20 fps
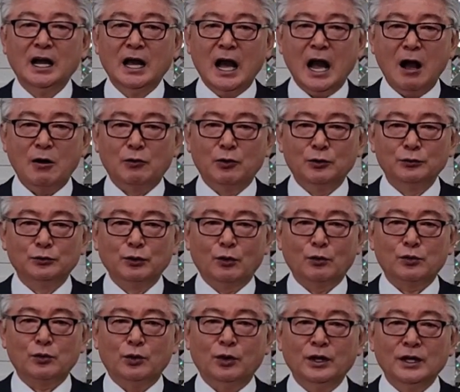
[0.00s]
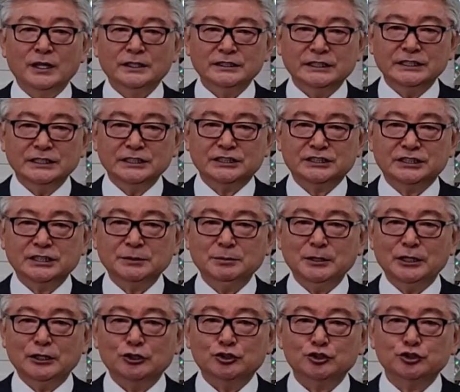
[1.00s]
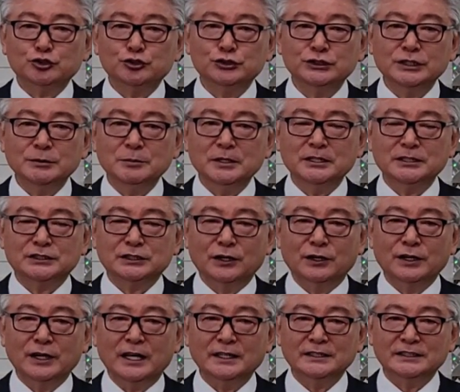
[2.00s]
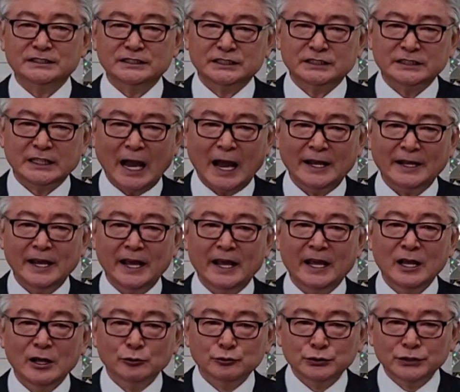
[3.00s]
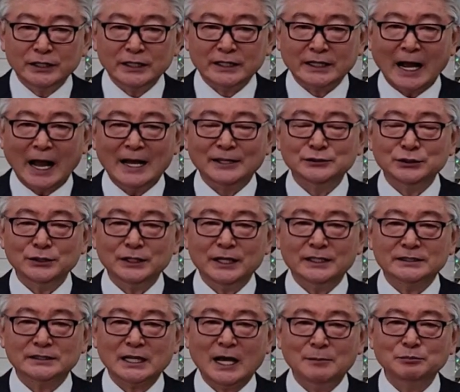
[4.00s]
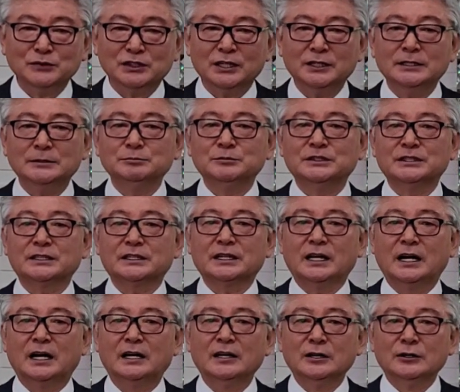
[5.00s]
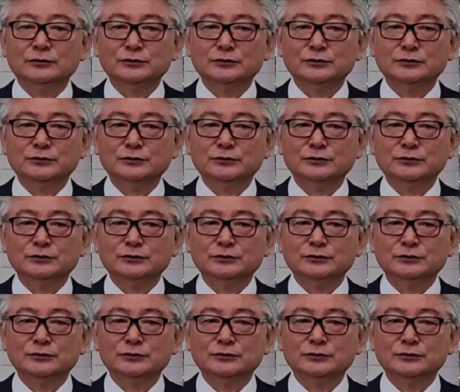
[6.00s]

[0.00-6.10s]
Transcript: 하고 놓고 이 집이 주님이 정한 나의 우리 가족의 삼터입니까?